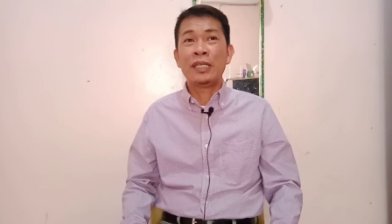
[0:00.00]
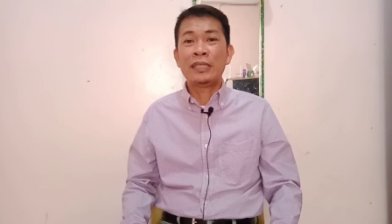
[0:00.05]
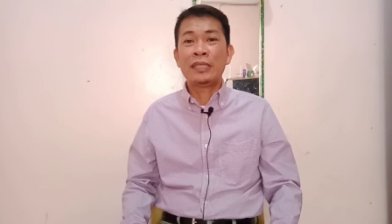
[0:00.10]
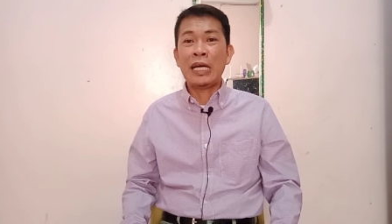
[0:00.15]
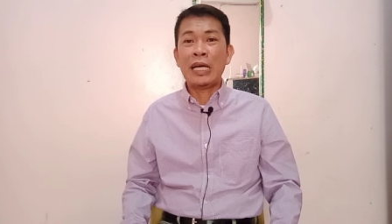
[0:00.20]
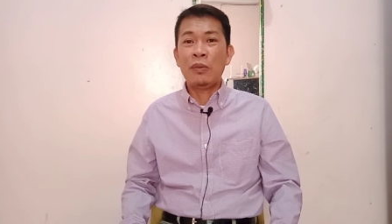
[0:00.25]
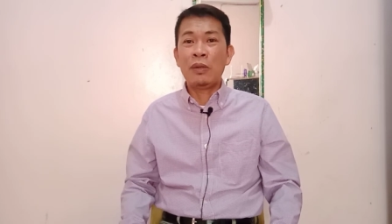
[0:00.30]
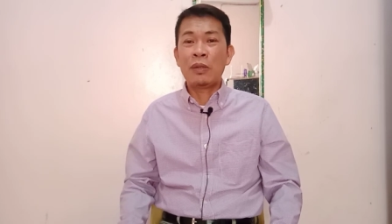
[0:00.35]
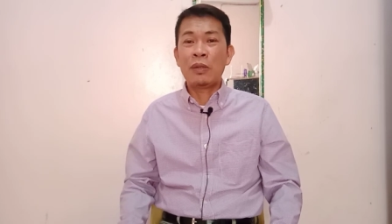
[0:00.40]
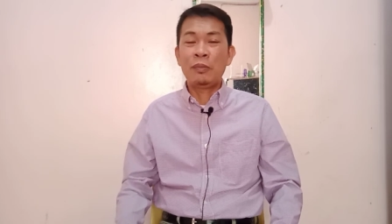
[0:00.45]

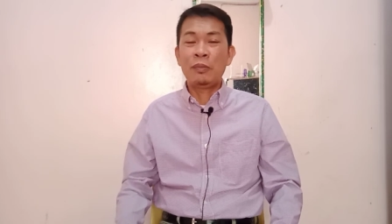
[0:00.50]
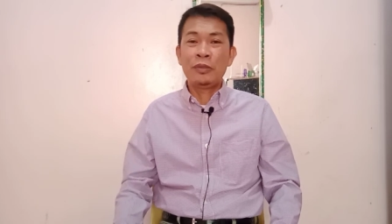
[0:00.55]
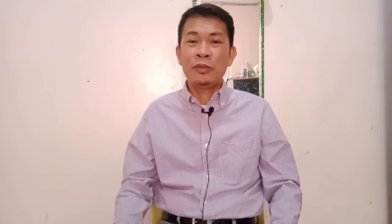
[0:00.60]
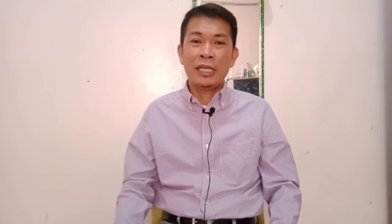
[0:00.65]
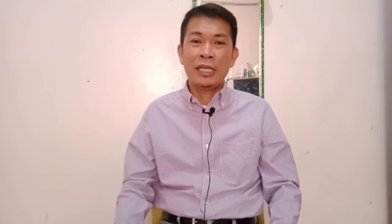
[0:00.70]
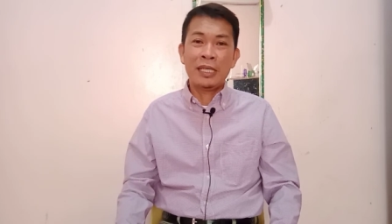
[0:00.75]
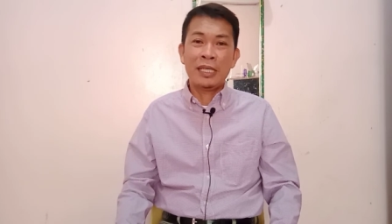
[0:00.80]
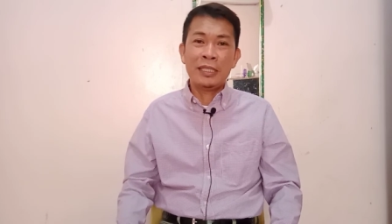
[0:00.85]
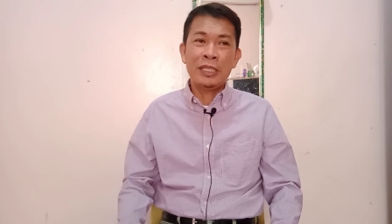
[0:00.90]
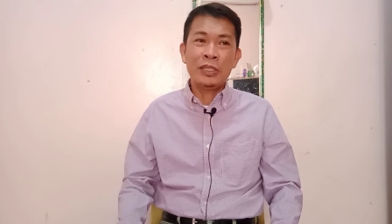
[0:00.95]
Ang tawag
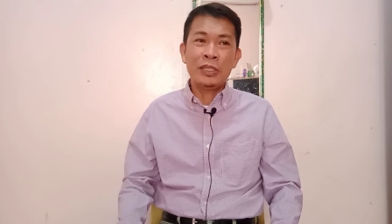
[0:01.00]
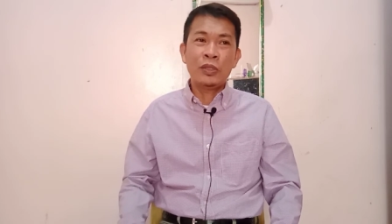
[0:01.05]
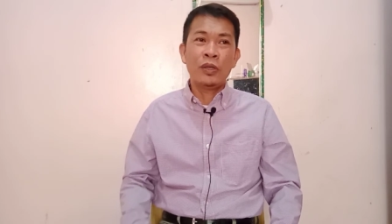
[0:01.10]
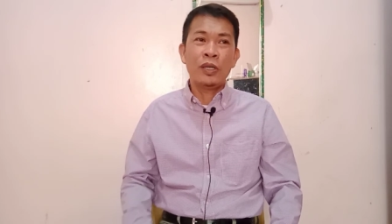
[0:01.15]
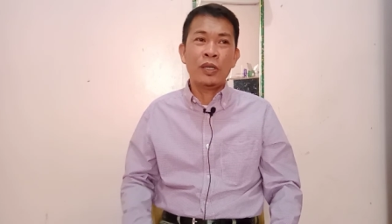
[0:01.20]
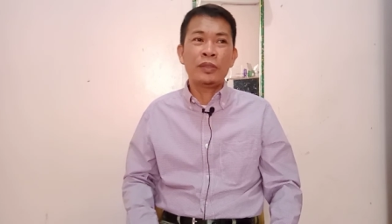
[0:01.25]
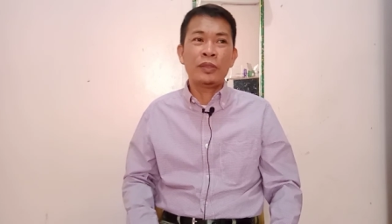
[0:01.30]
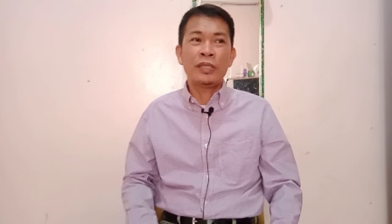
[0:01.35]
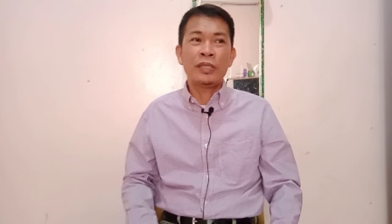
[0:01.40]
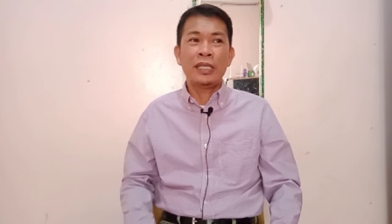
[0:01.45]
po nila
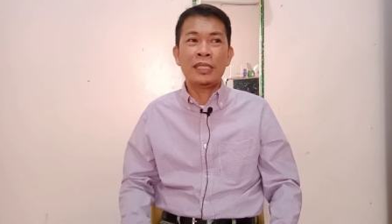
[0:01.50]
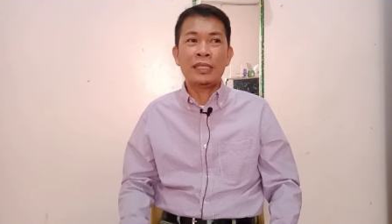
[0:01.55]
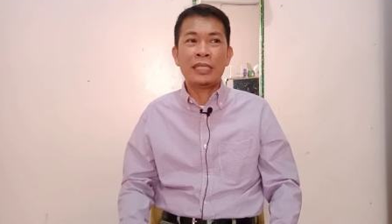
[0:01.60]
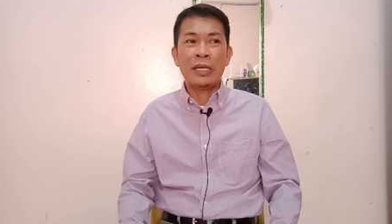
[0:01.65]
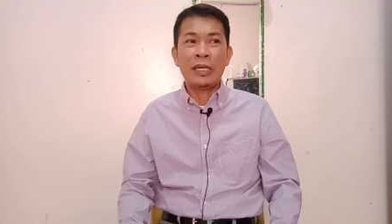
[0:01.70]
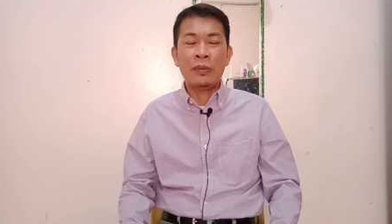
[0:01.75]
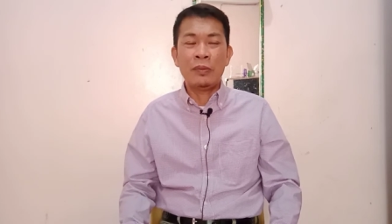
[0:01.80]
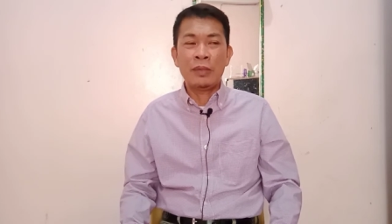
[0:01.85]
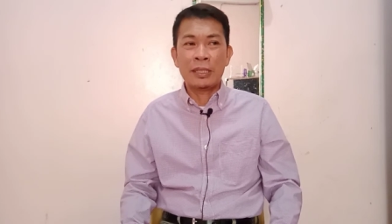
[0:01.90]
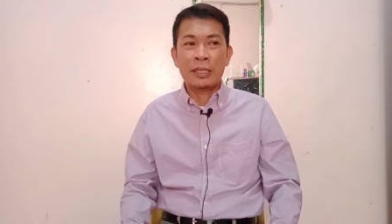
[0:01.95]
dito ay
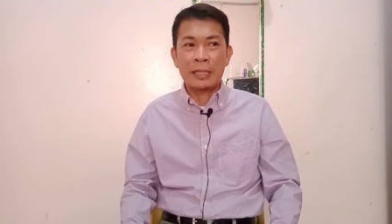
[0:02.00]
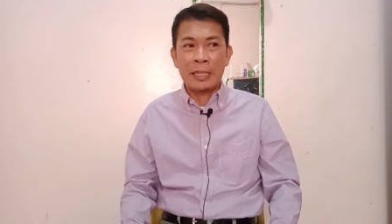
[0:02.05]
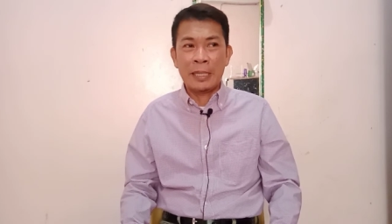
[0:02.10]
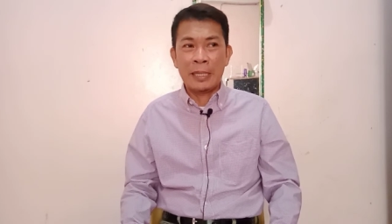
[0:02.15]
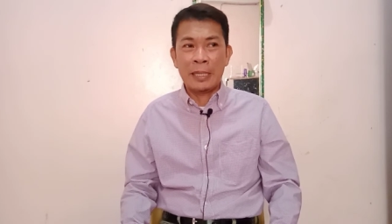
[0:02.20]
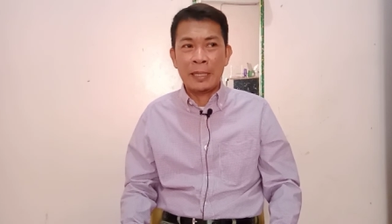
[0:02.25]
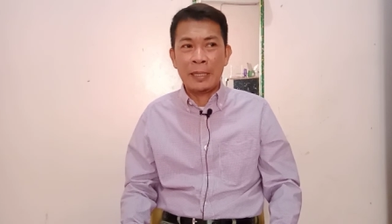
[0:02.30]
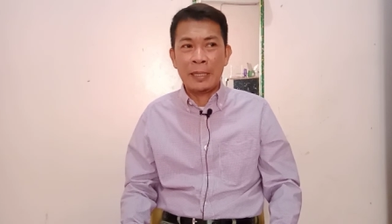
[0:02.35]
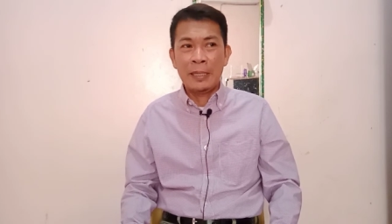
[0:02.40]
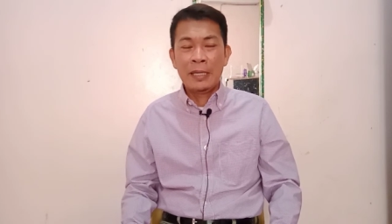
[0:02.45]
tinatawag
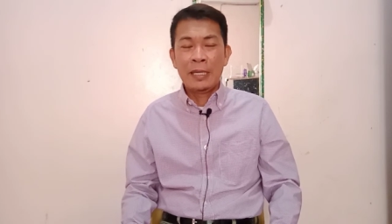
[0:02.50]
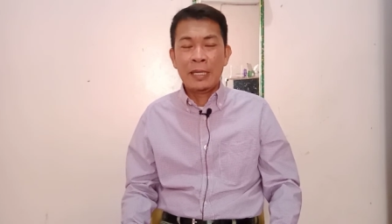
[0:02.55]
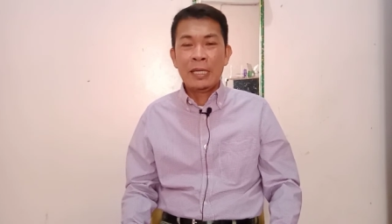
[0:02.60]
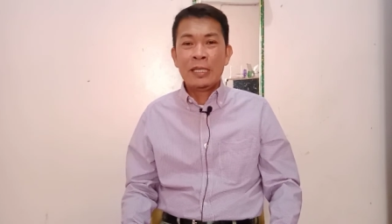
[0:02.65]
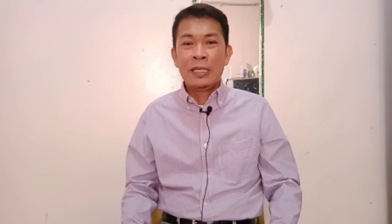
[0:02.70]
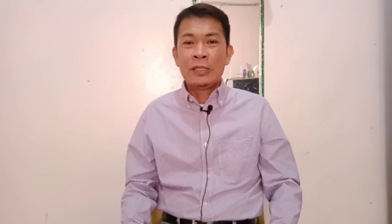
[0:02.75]
na